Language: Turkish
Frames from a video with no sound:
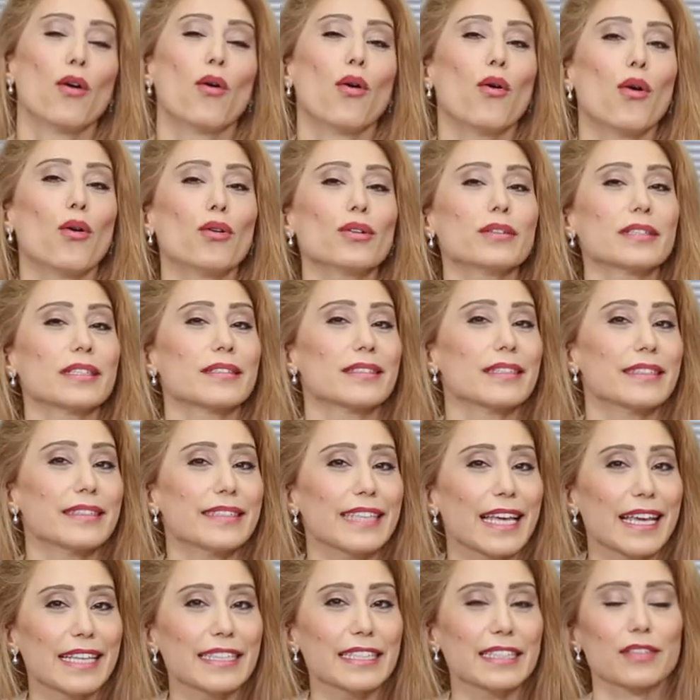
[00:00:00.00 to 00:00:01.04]
Ortada
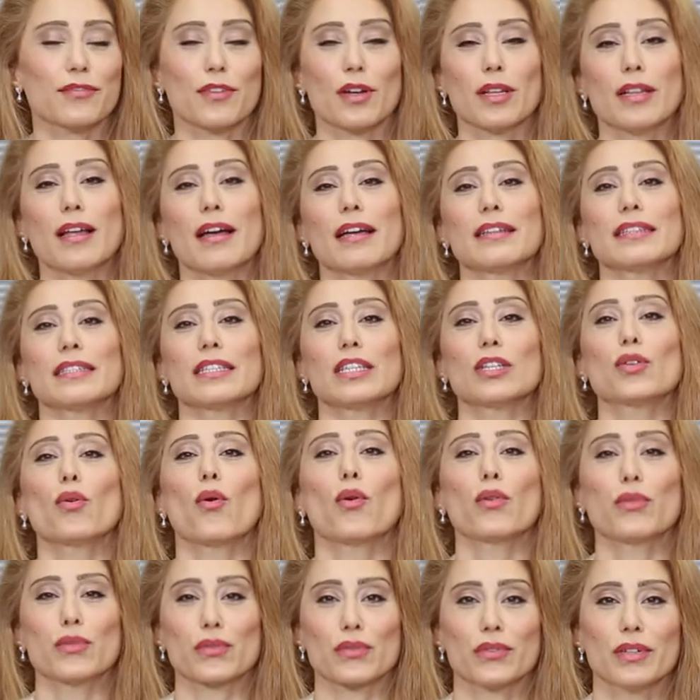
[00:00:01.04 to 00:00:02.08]
test falan
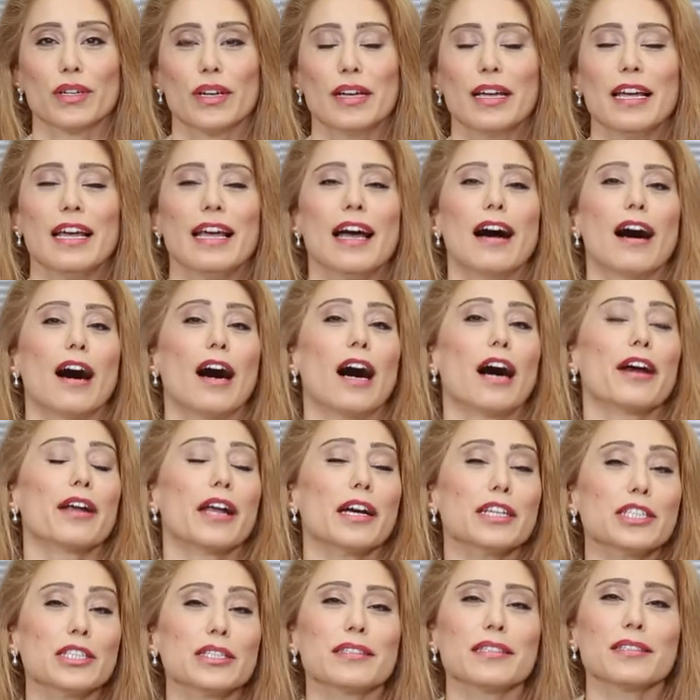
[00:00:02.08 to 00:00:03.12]
yoktu.
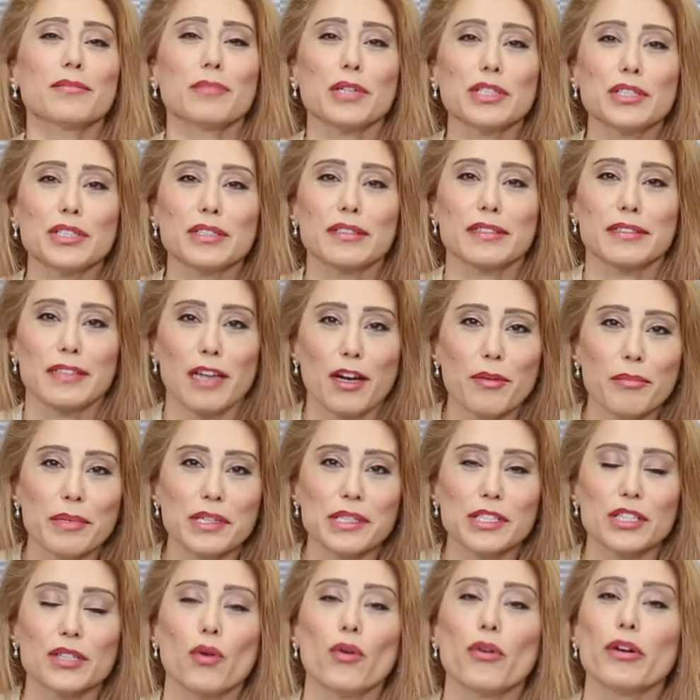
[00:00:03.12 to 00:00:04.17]
Araştırmacının
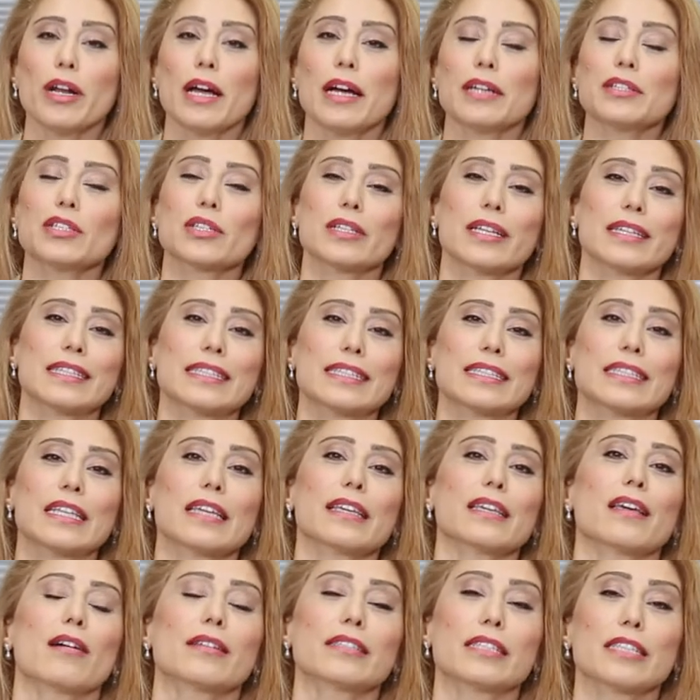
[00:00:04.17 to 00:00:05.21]
amacı öğrencilerin
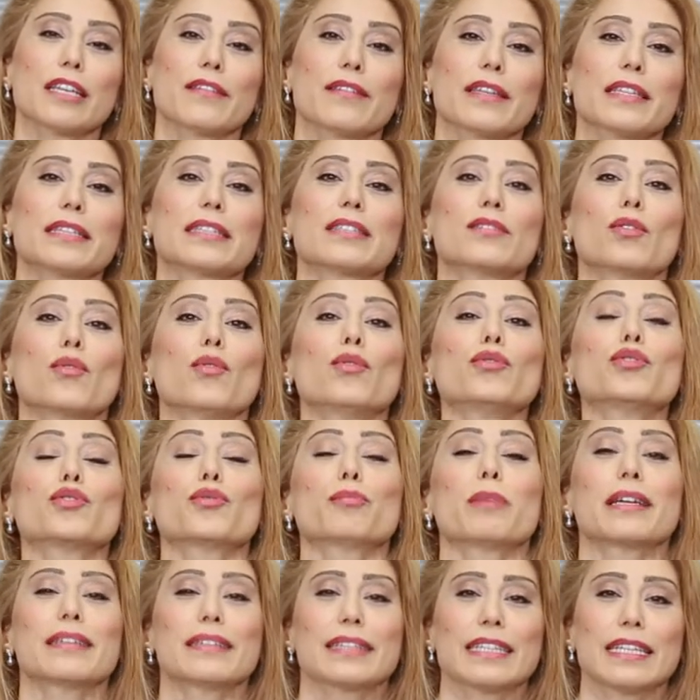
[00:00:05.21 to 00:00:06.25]
zeka seviyesini
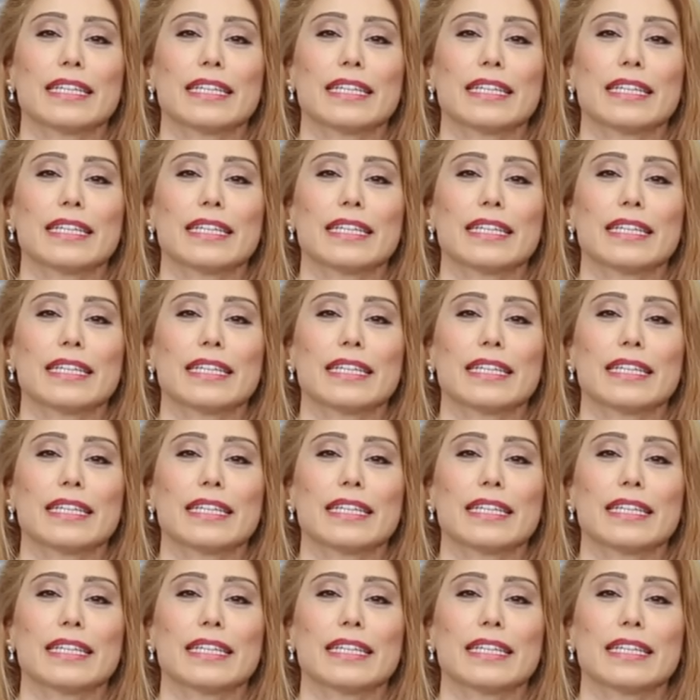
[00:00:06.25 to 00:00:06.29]
ölçmek